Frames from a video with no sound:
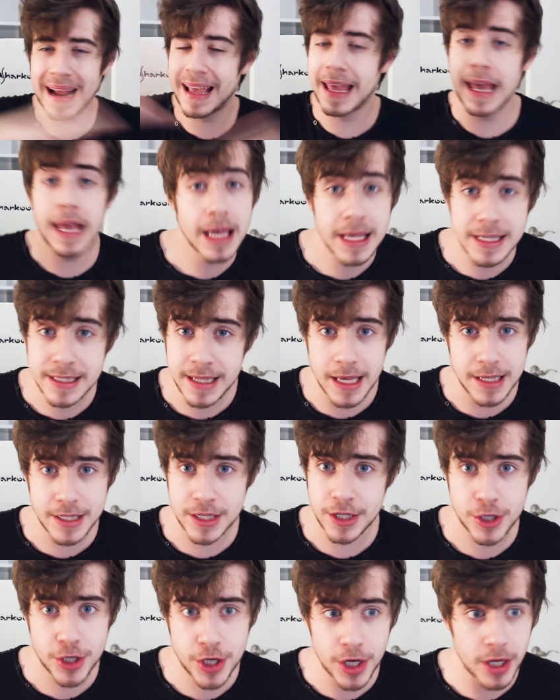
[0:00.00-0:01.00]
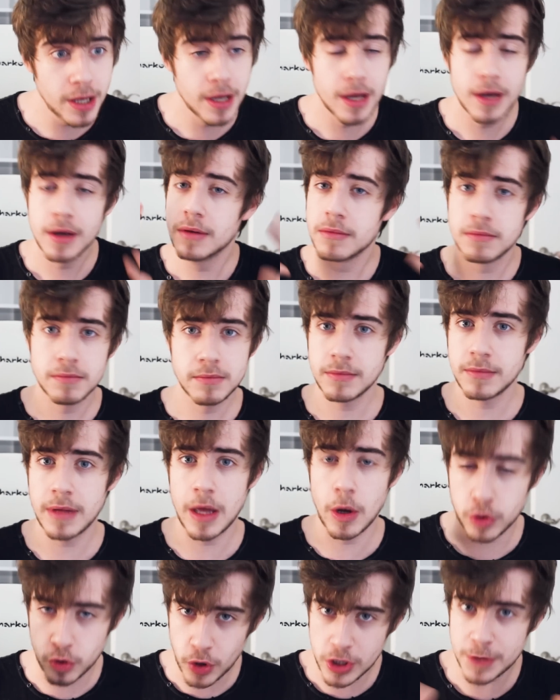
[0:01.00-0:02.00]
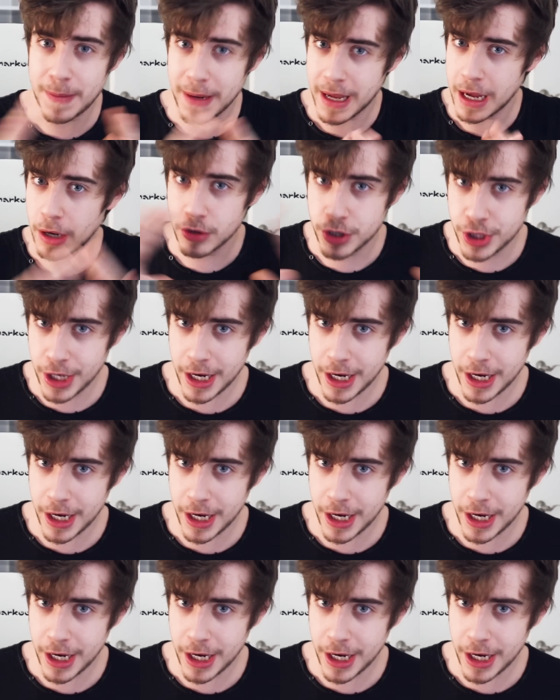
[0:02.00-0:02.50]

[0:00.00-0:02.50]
Para quem quiser assistir, eu tô explicando